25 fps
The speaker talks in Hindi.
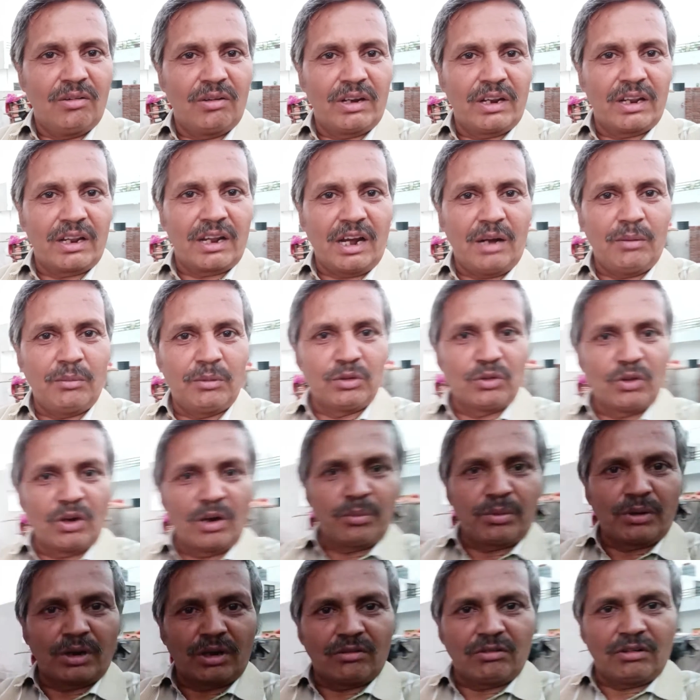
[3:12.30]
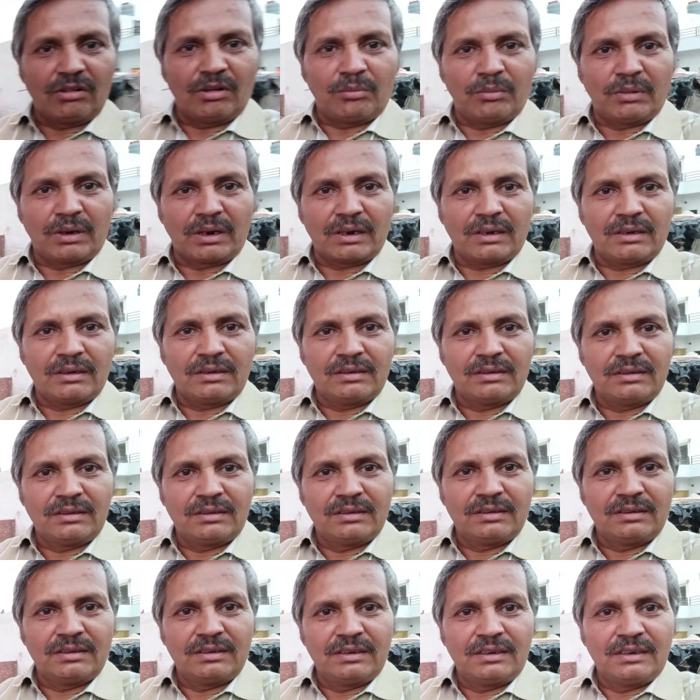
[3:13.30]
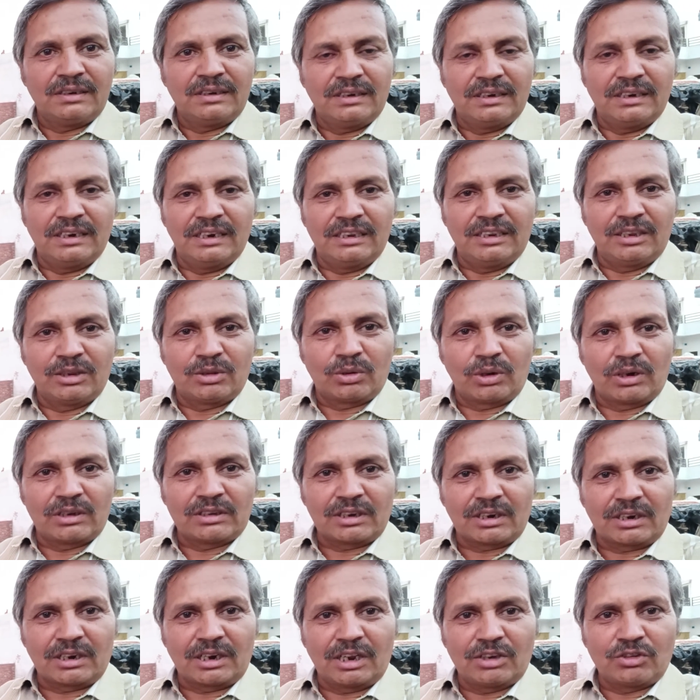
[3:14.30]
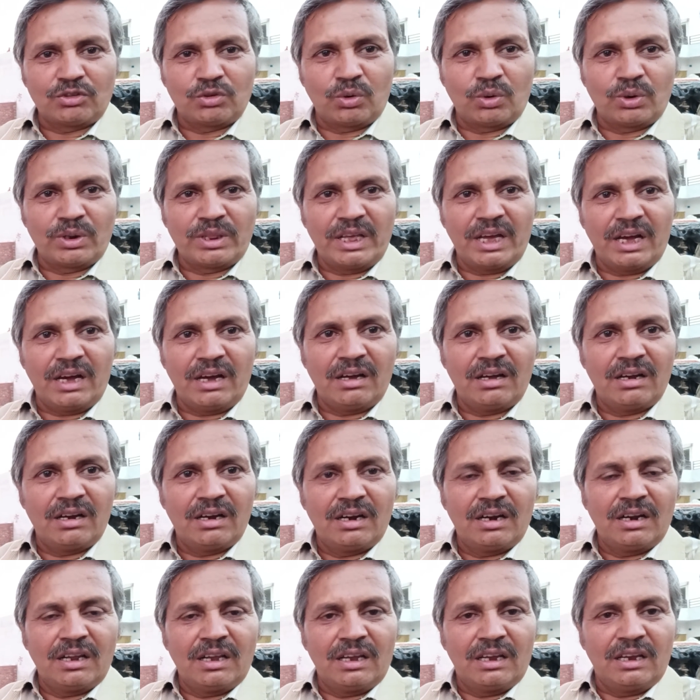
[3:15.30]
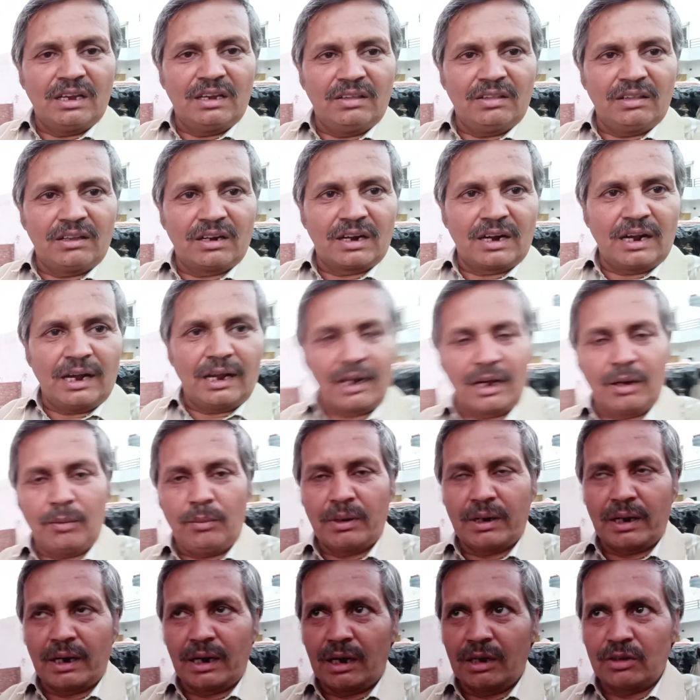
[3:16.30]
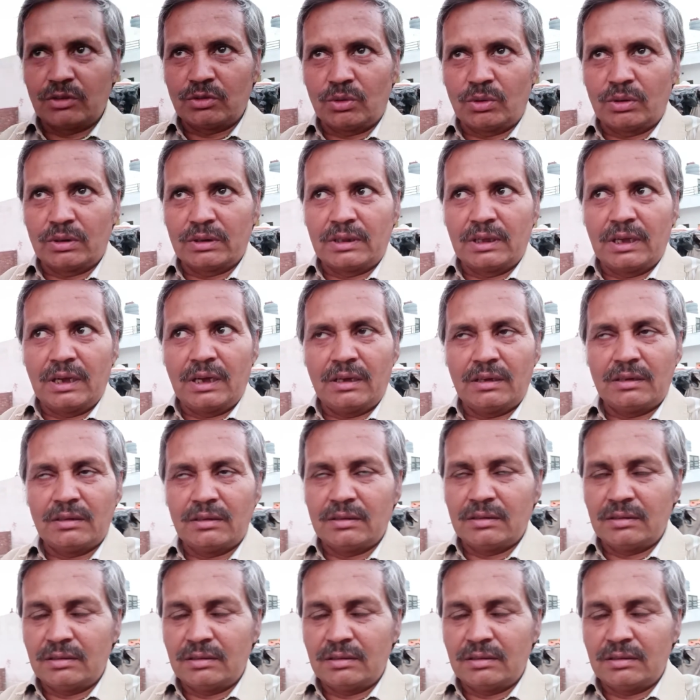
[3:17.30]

और ये काम अधूरा पड़ा हुआ हमारा इधर थोड़ा सा खड़ा छोड़ दिया इधर गाय का बनाना छोड़ दिया